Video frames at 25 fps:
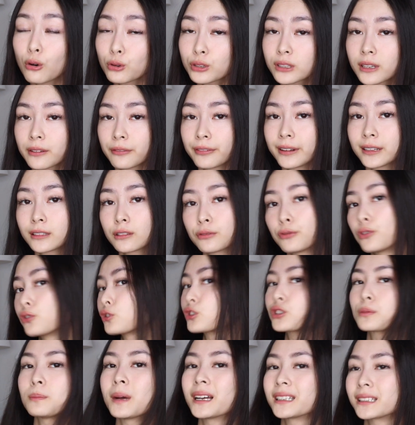ausgewählte
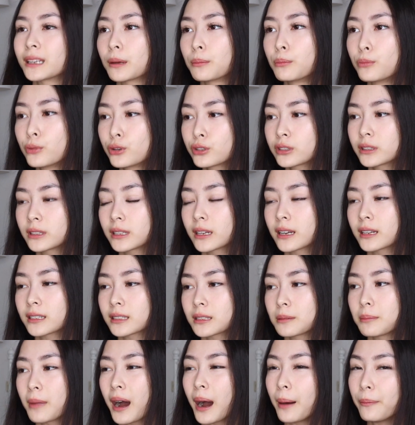Fotos macht, dann müsst ihr
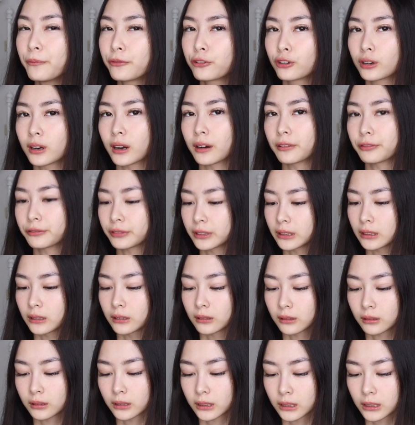das immer
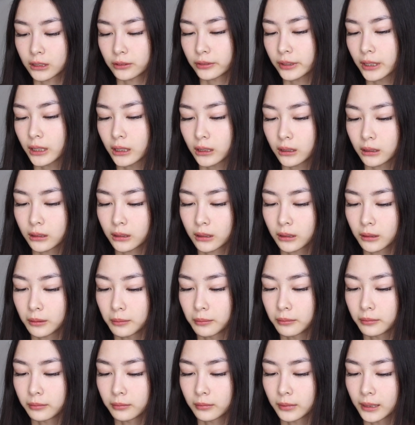abfotografieren. Deswegen
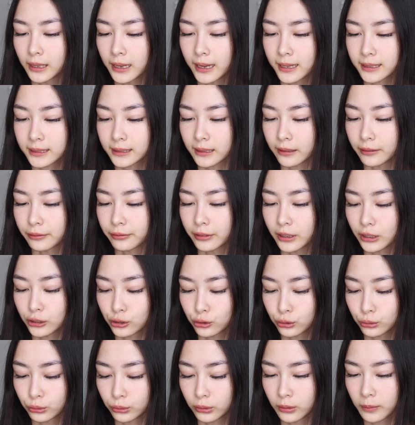lasst
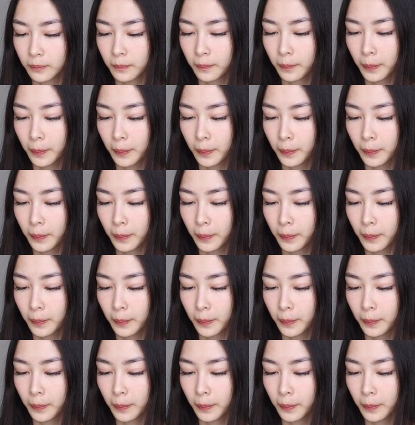einfach zu.